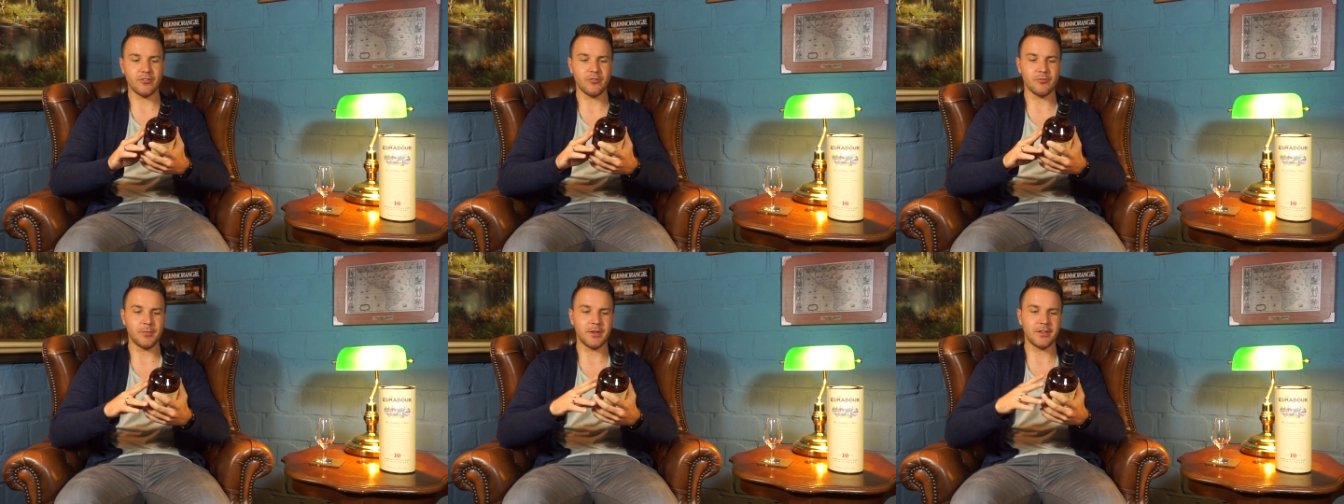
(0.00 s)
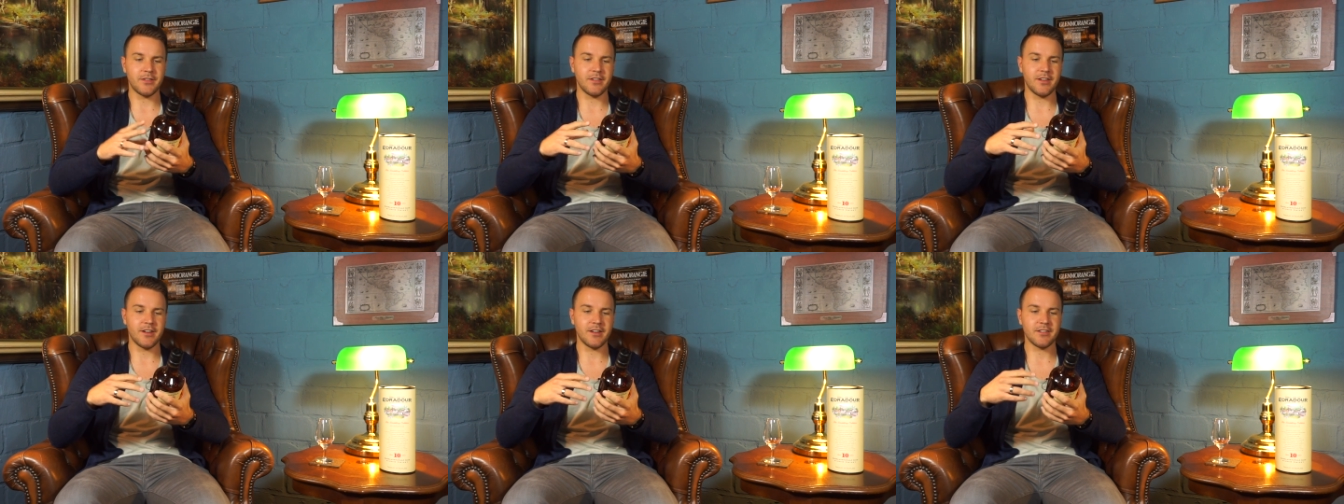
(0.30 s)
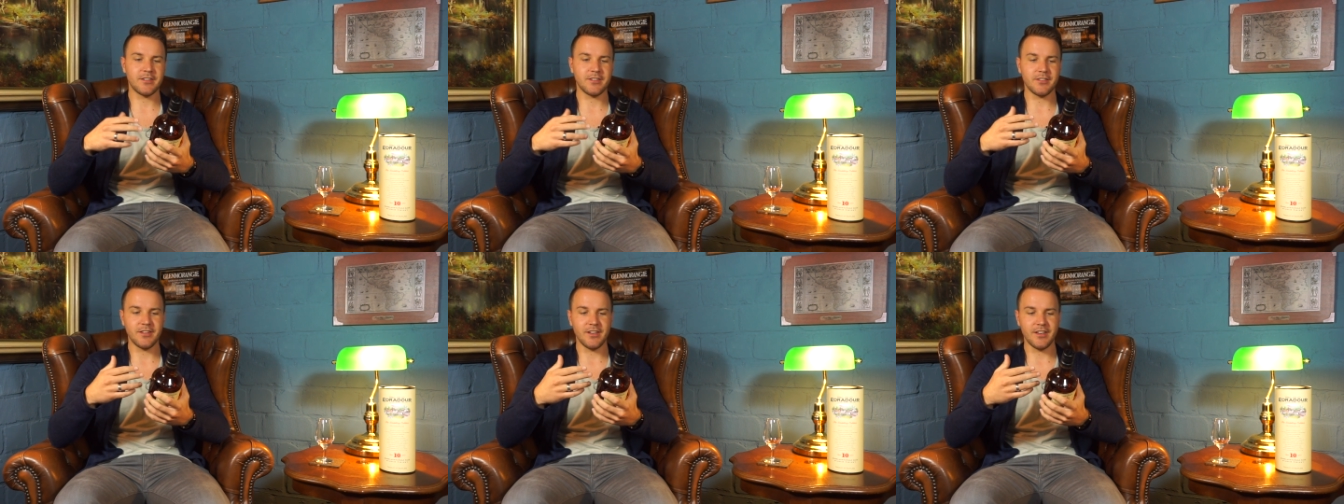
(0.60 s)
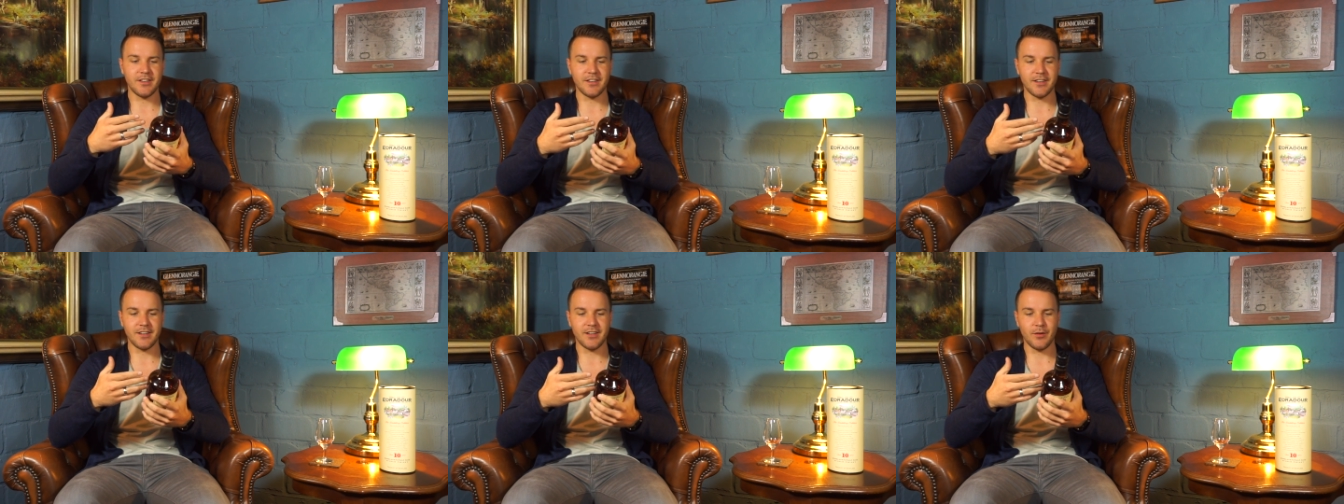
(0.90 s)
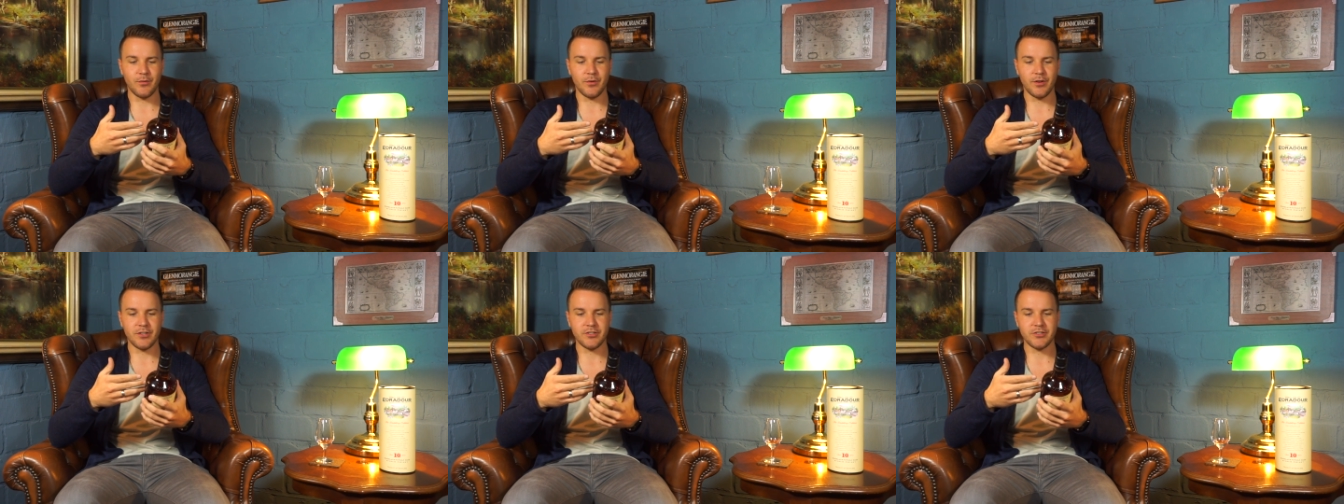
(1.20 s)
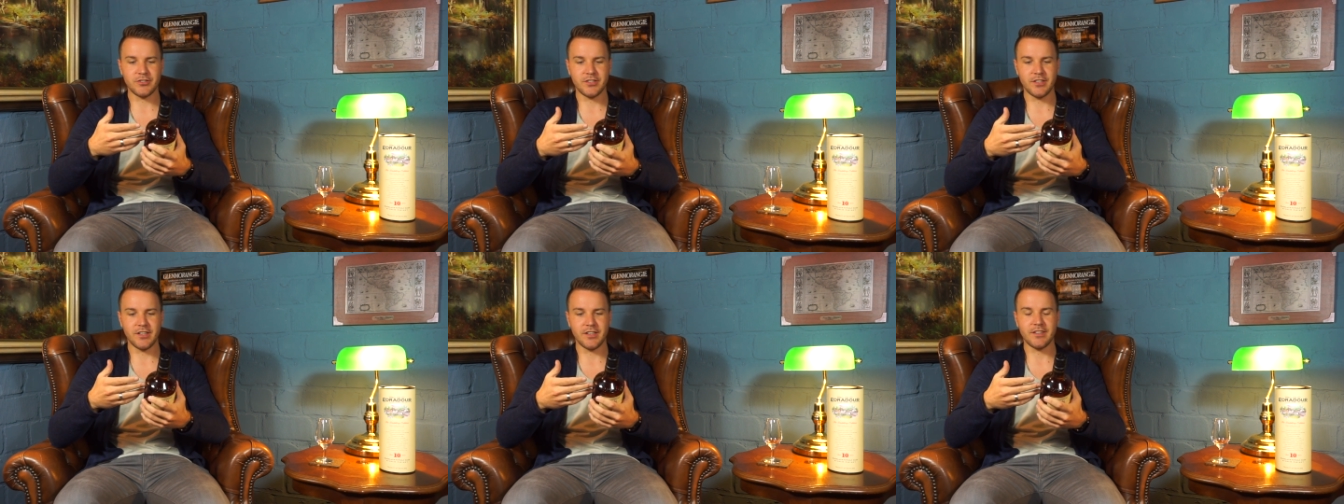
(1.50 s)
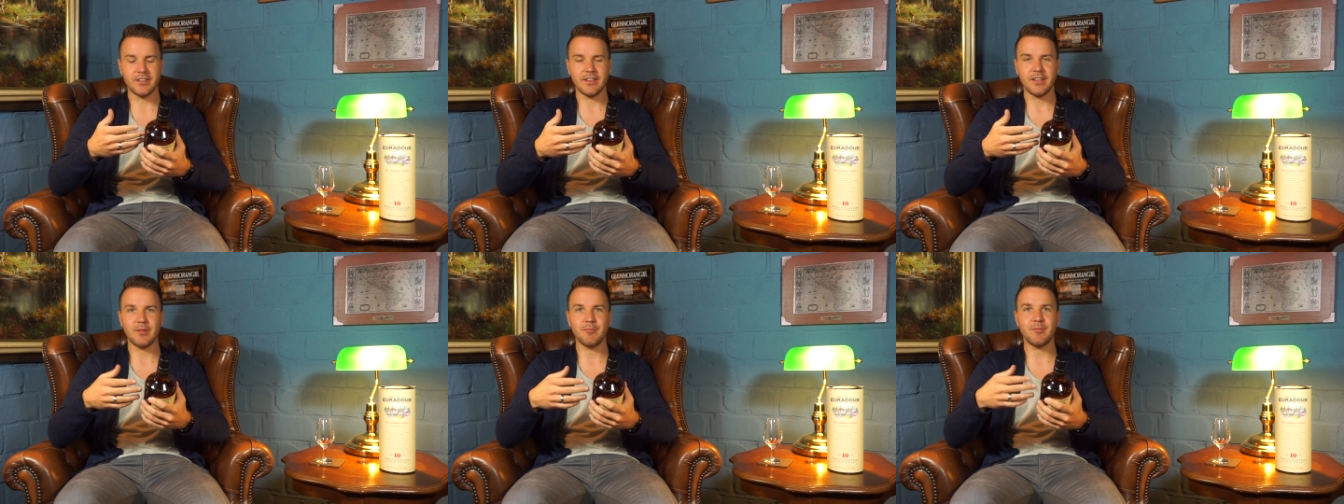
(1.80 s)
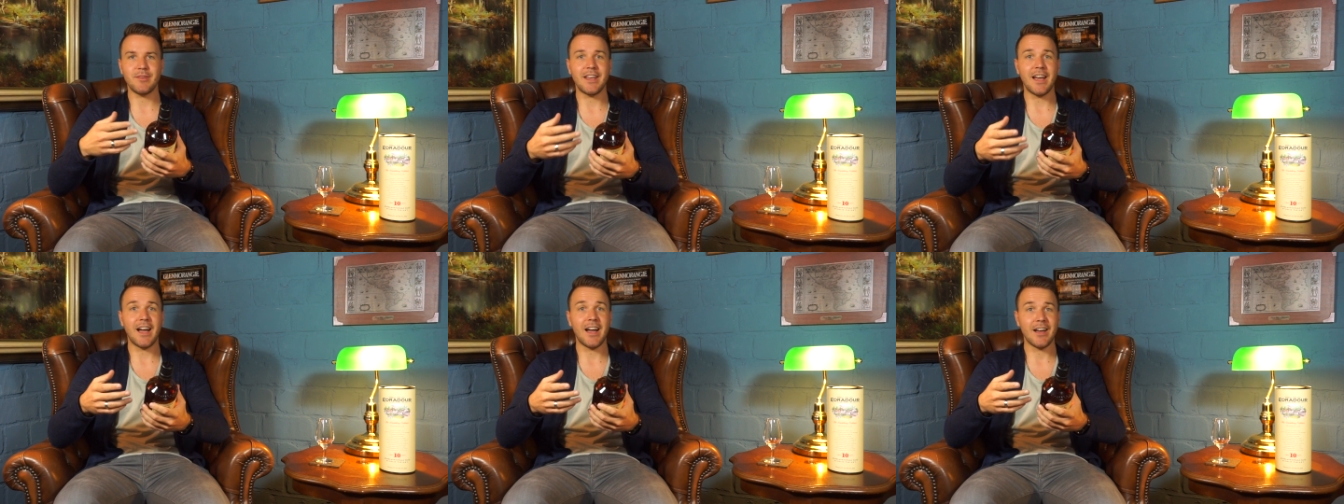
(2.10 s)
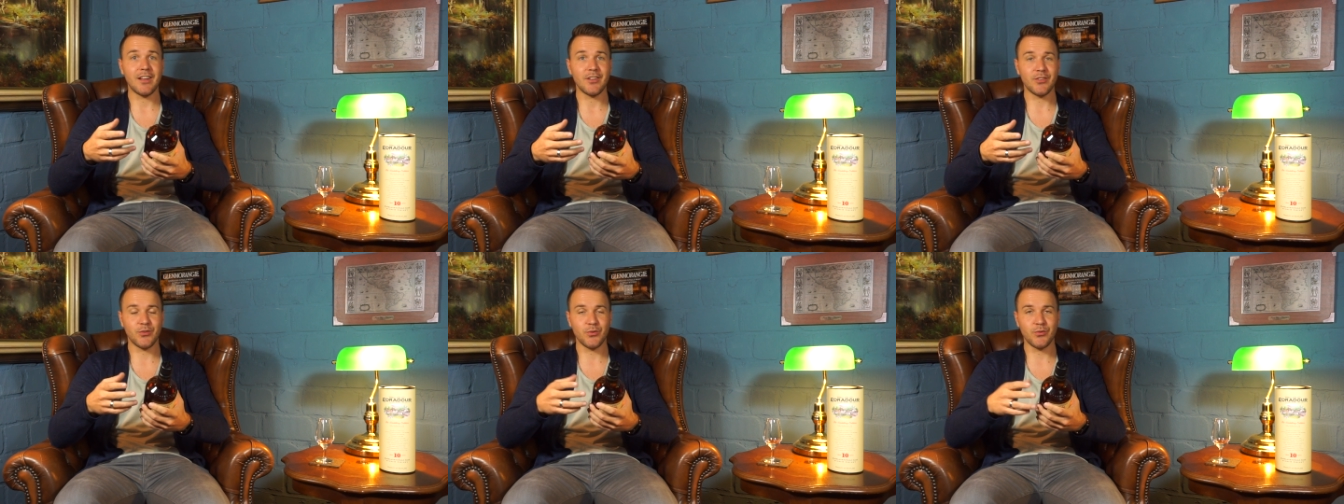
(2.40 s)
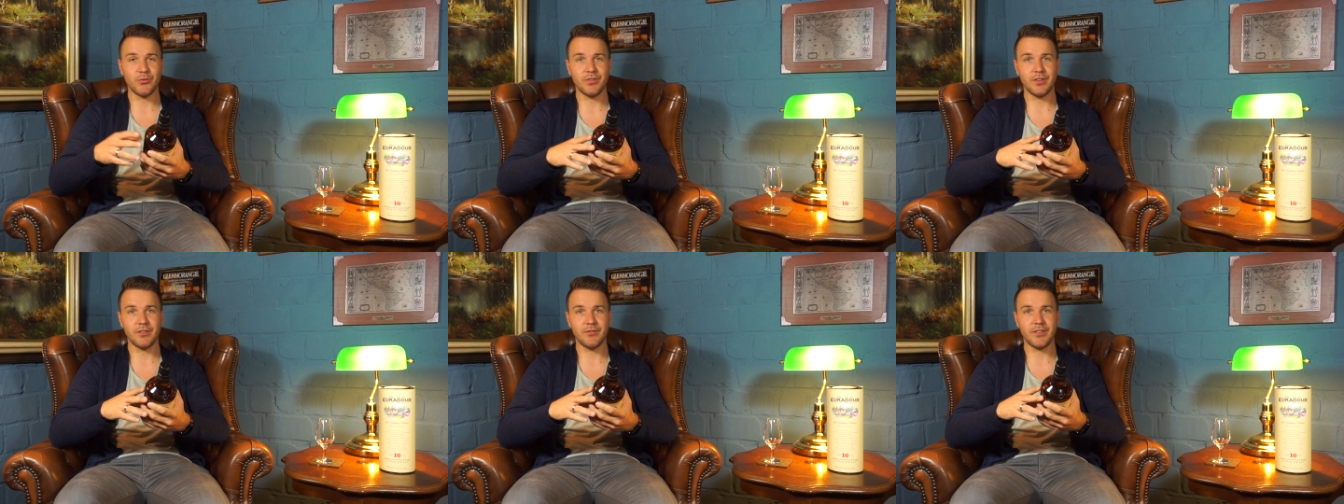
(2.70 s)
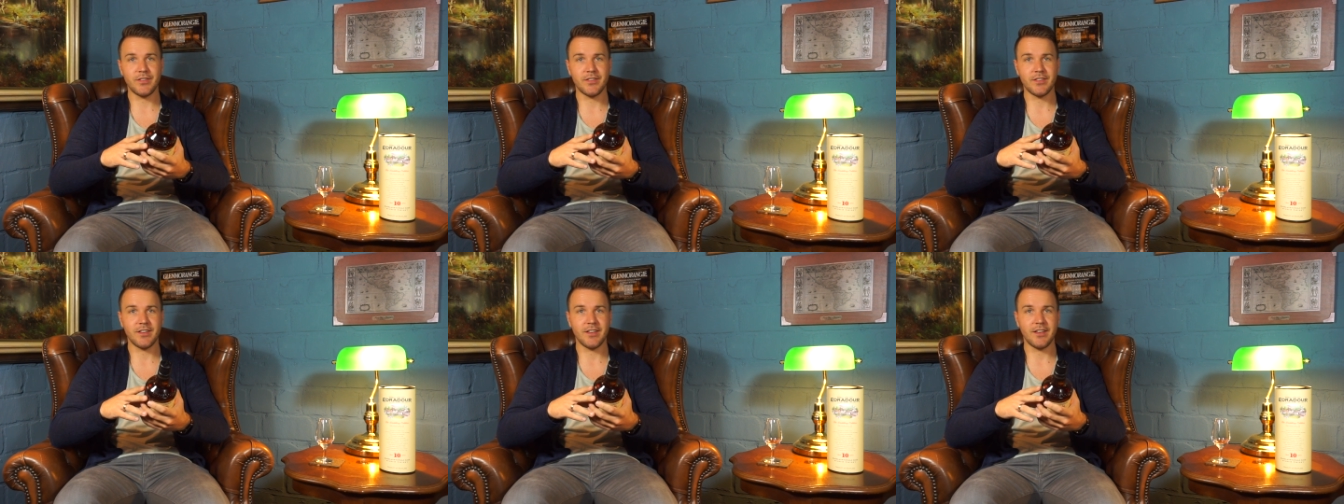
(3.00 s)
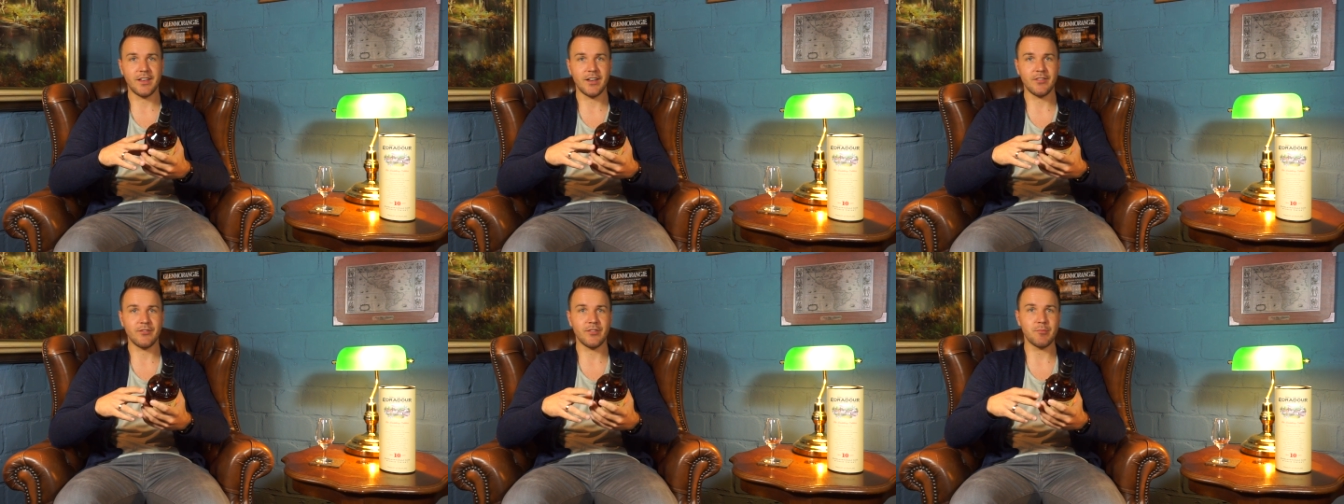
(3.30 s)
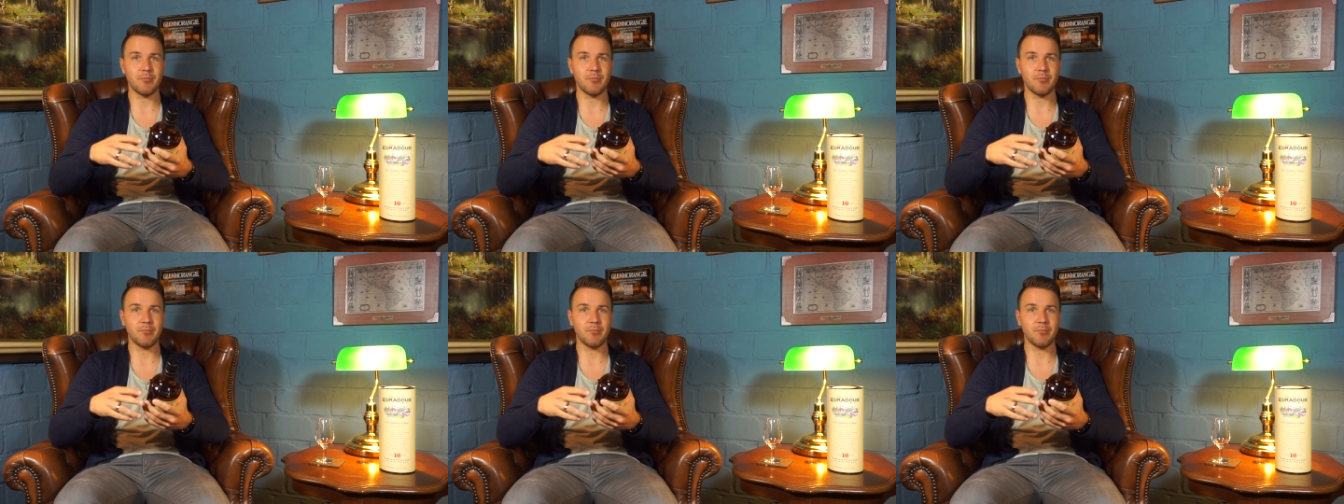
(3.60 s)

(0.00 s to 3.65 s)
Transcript: Also man sagt, Edradauer stellt im Jahr so viel Whisky her,